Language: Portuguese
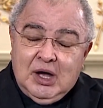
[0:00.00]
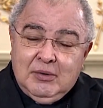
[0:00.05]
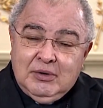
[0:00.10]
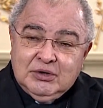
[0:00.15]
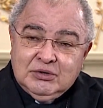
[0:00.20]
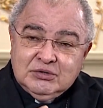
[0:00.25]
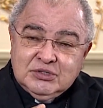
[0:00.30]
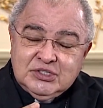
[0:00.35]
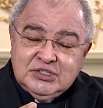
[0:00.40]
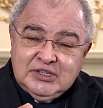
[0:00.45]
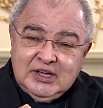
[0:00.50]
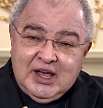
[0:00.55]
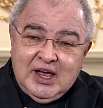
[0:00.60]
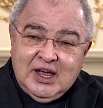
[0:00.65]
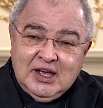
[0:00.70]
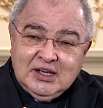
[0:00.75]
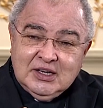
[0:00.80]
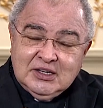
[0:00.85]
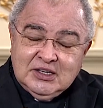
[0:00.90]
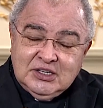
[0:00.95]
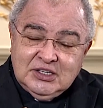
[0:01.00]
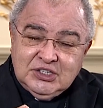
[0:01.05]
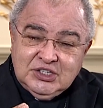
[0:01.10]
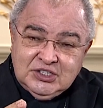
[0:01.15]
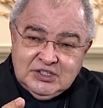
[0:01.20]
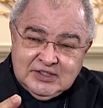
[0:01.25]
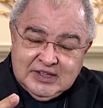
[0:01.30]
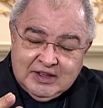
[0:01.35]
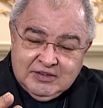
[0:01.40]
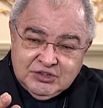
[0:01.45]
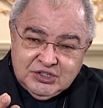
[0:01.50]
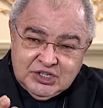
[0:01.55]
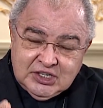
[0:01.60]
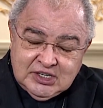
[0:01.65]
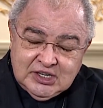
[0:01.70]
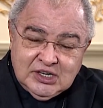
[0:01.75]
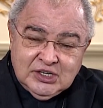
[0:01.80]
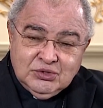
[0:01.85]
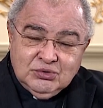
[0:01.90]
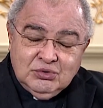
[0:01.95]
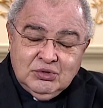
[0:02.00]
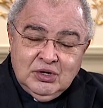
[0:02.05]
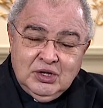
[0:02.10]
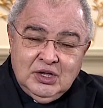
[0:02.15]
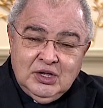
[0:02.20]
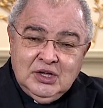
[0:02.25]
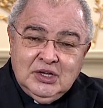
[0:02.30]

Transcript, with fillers: ao anunciar que estava chegando